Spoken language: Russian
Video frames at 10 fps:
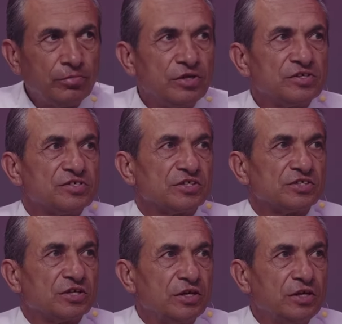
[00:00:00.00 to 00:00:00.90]
римляне
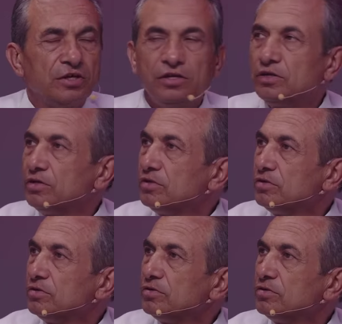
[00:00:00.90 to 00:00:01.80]

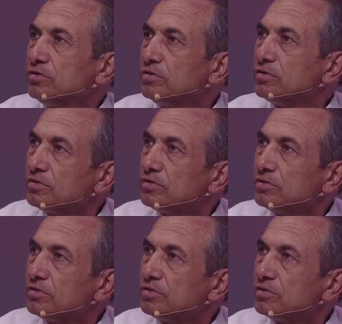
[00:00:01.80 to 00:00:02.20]
сожгли